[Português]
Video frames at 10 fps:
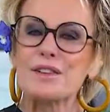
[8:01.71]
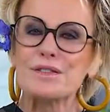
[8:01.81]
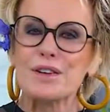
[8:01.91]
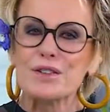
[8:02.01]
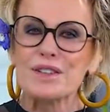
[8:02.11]
no
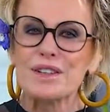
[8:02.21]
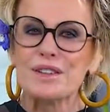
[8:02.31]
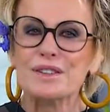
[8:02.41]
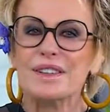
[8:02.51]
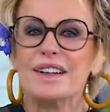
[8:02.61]

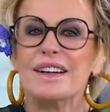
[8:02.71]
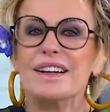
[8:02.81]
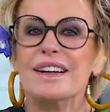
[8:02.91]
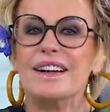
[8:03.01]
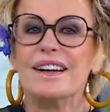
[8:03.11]
Faustão,
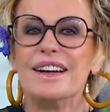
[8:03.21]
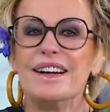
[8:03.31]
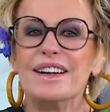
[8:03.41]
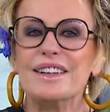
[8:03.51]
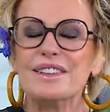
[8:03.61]

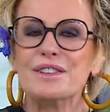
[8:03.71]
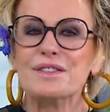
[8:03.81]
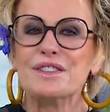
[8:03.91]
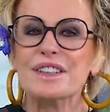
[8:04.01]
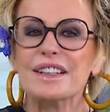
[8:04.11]
é, eu
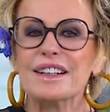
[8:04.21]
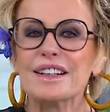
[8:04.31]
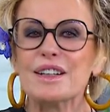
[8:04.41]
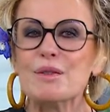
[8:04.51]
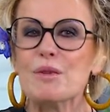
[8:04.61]
vi que
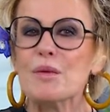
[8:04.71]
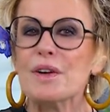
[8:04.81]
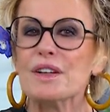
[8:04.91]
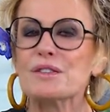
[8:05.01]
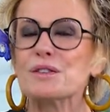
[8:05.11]
naquele
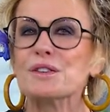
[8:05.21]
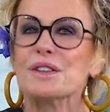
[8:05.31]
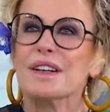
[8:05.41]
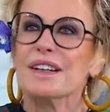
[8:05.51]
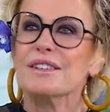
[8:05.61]
momento
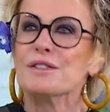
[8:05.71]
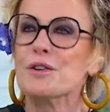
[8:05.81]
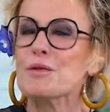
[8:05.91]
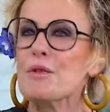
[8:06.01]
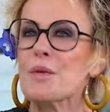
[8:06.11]

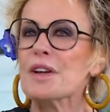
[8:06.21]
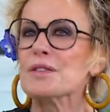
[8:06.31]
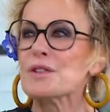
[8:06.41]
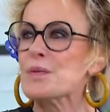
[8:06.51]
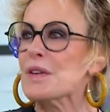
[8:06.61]
foi um
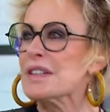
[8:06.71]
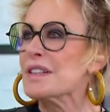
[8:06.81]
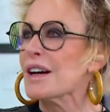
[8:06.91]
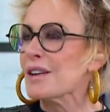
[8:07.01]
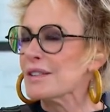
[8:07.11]
momento
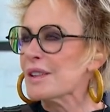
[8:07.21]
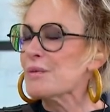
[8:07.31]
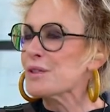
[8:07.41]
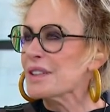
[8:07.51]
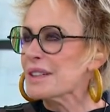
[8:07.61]
especial, né? Porque